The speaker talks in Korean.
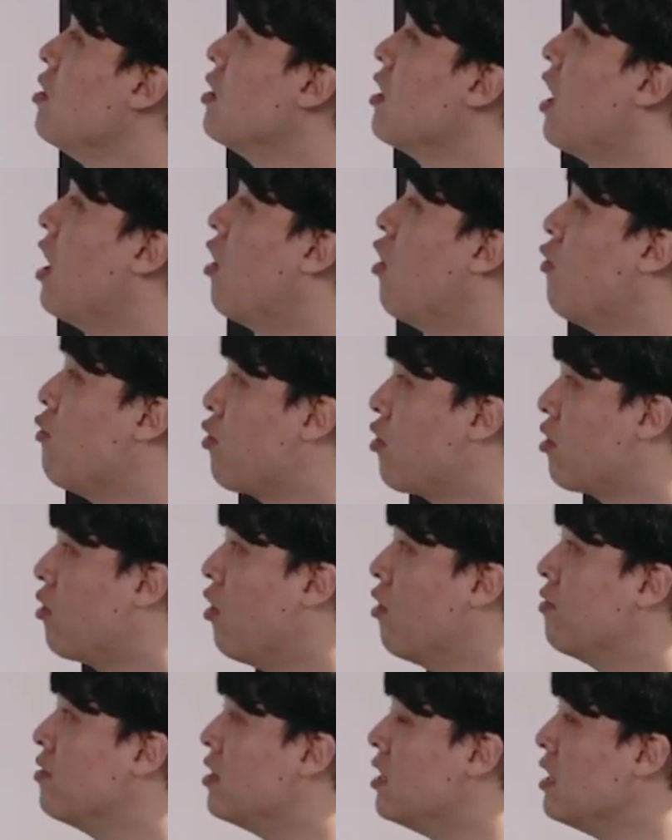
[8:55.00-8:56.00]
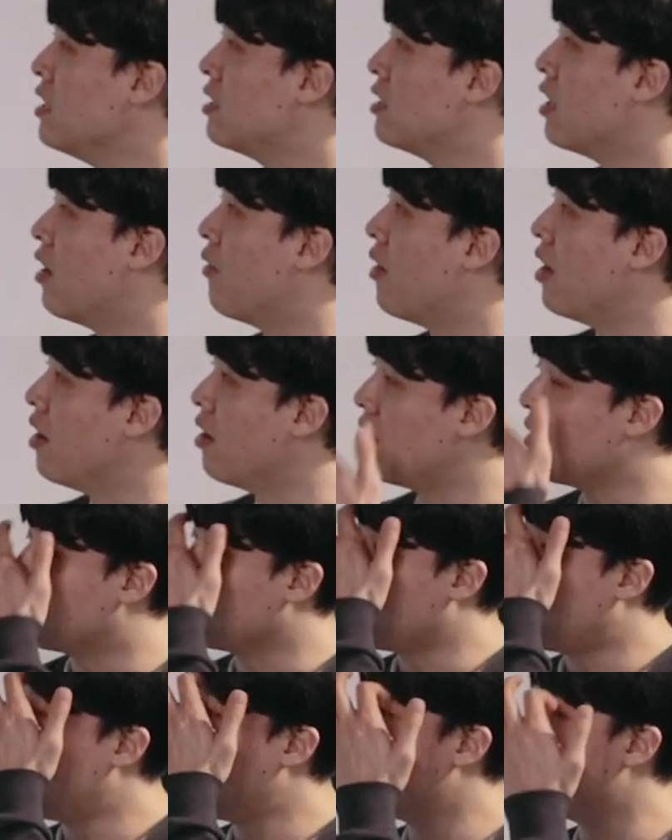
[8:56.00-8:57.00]
있나 of, of these 나와요 그
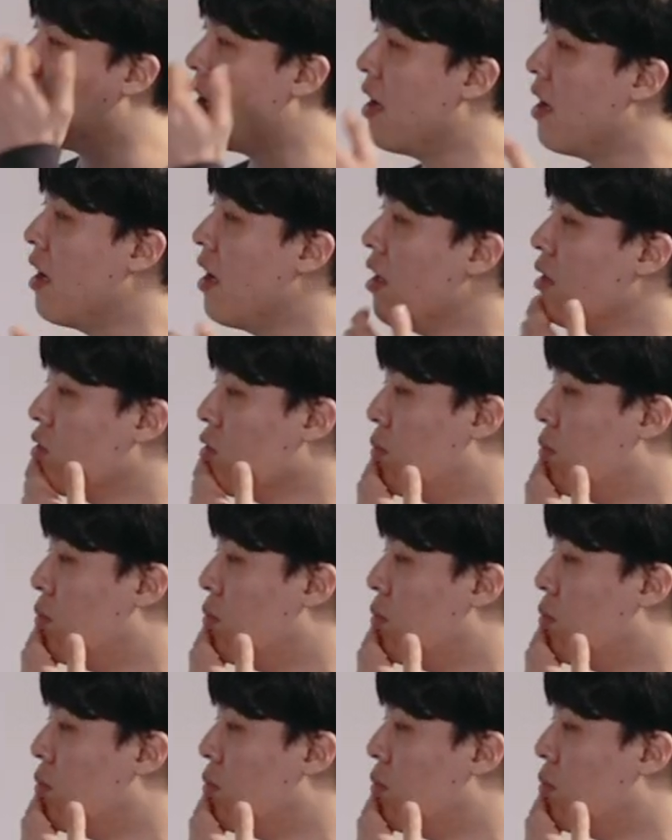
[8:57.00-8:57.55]
다음에